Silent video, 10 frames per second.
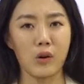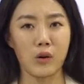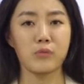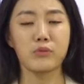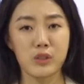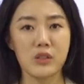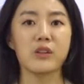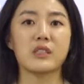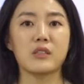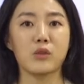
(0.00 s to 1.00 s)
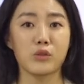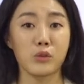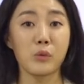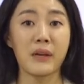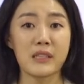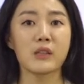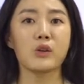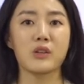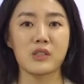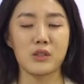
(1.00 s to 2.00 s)
어, 묻혀 있을 것으로
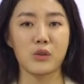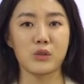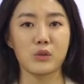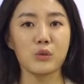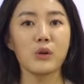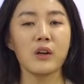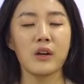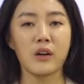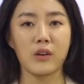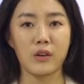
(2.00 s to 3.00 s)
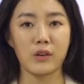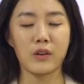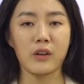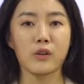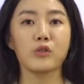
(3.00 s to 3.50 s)
매장되어 있을 것으로 어,